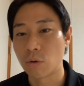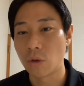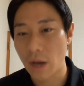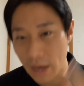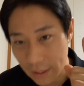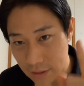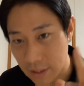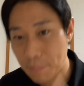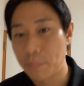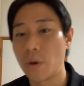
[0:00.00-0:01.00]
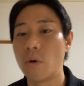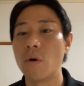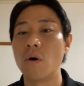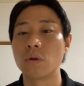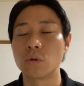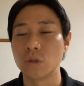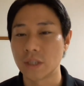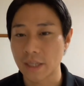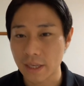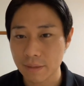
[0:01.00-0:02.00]
この熱き一票を投
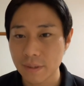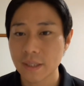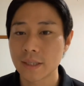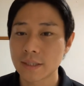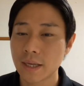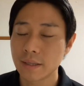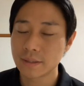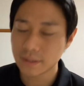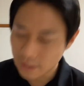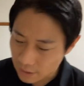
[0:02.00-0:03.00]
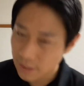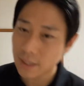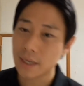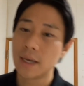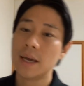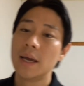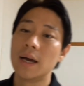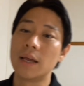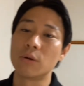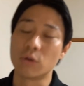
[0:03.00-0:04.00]
じていただきましてですね、ぜひ、
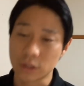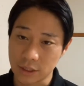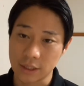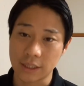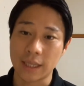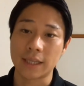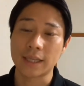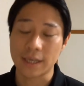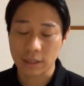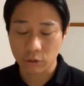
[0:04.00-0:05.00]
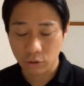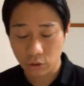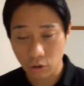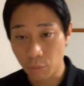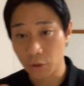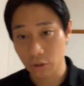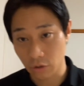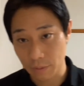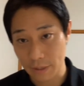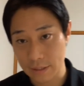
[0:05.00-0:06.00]
あの、ご支持いただきたいなというふうに思って
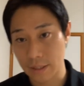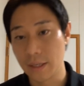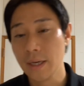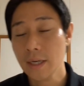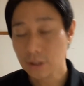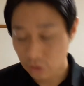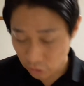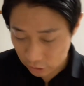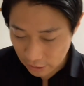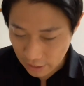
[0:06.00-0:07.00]
おります。そし